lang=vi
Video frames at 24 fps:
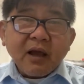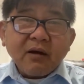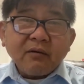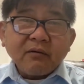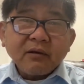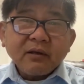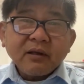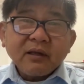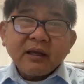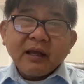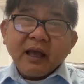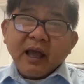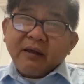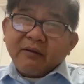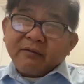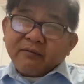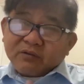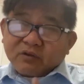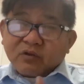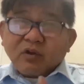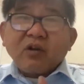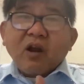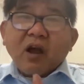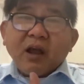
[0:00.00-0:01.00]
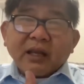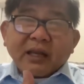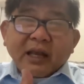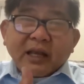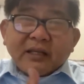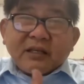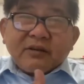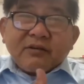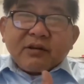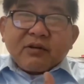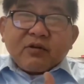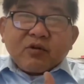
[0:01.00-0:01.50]
thấy không thì đó
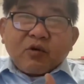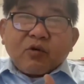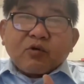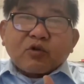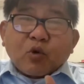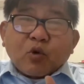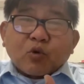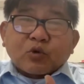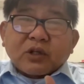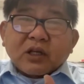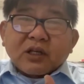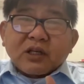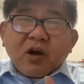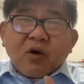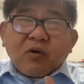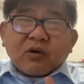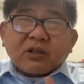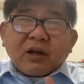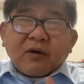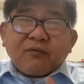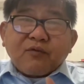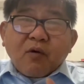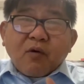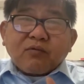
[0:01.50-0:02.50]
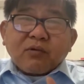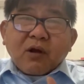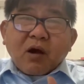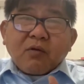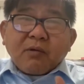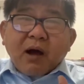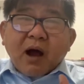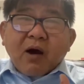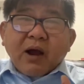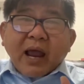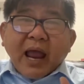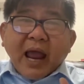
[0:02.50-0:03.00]
anh nghe ví dụ chủ tịch nước của dân phúc
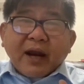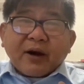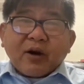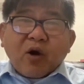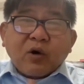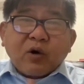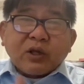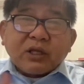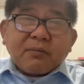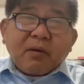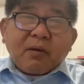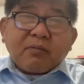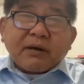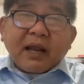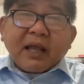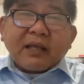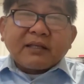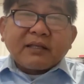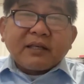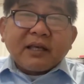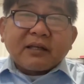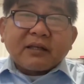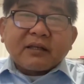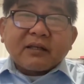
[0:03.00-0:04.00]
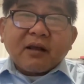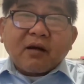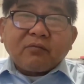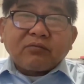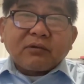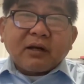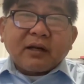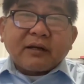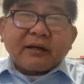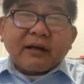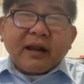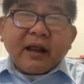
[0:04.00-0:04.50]
đó ông ở ngoài hà nội nhưng mà ông đại diện
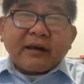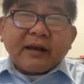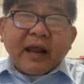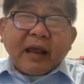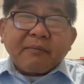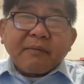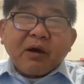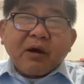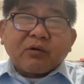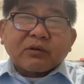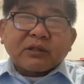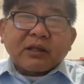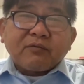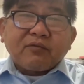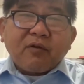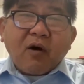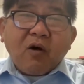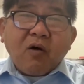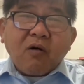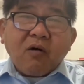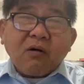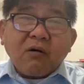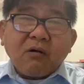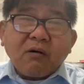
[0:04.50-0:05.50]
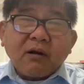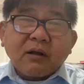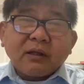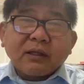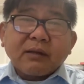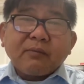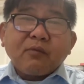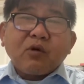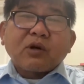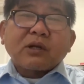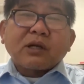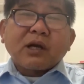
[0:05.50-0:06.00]
ông lên đại, đại biểu của thành phố
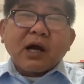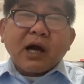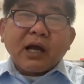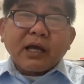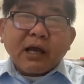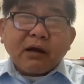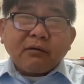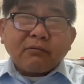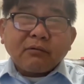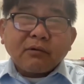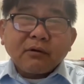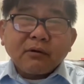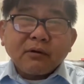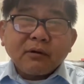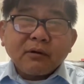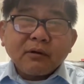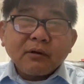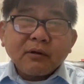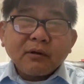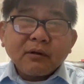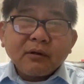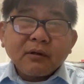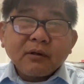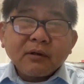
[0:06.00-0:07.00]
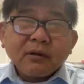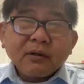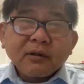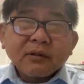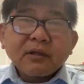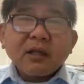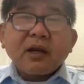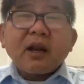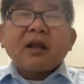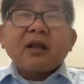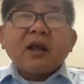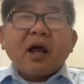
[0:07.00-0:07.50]
thấy buồn cười không
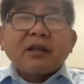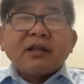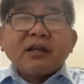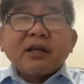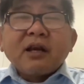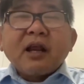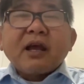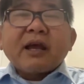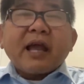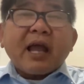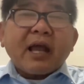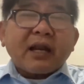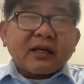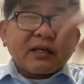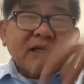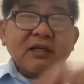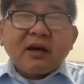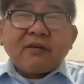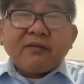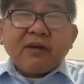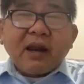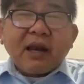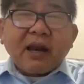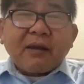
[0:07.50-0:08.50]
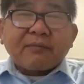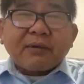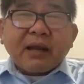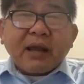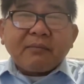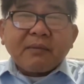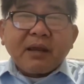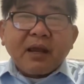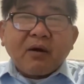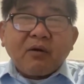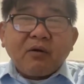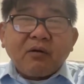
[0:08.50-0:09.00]
tức là ở những nơi khác đưa về làm
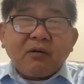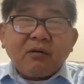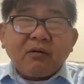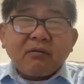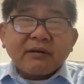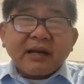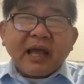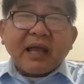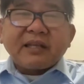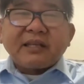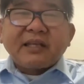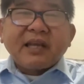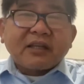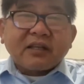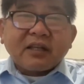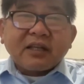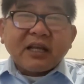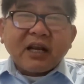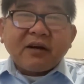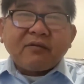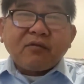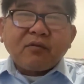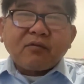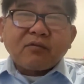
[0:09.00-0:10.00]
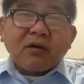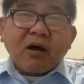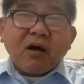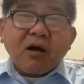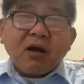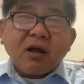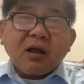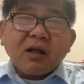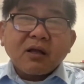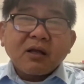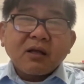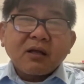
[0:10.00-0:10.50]
đại biểu đại diện dân vùng
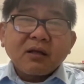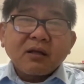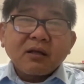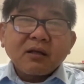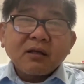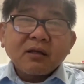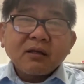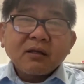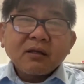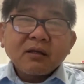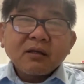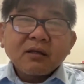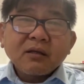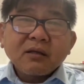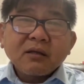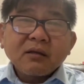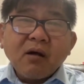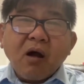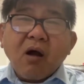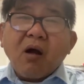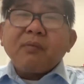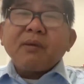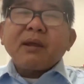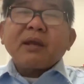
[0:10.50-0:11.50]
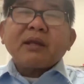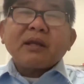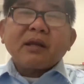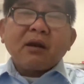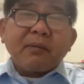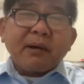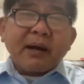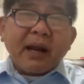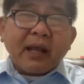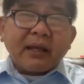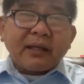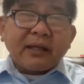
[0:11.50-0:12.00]
đó họ có biết
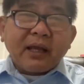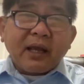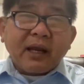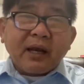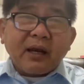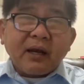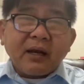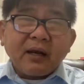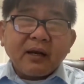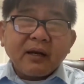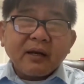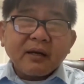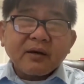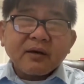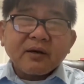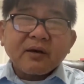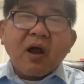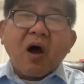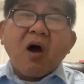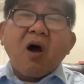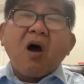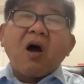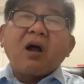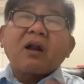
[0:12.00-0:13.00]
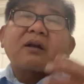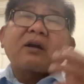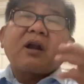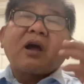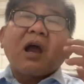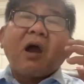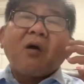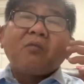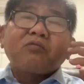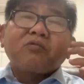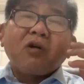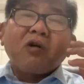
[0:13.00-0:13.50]
gì đâu mà đại diện nó
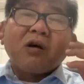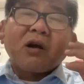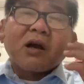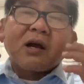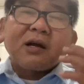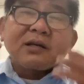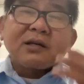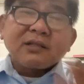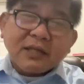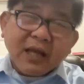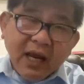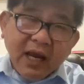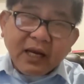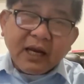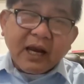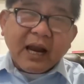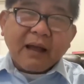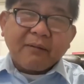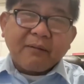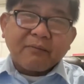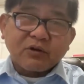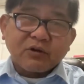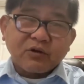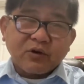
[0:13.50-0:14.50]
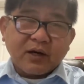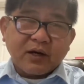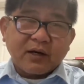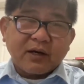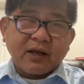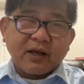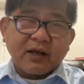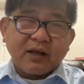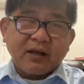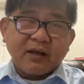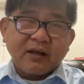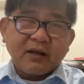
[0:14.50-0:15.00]
nó không có cơ chế để làm cái
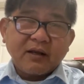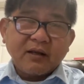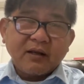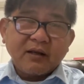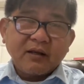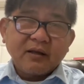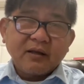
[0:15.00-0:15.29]
chuyện đó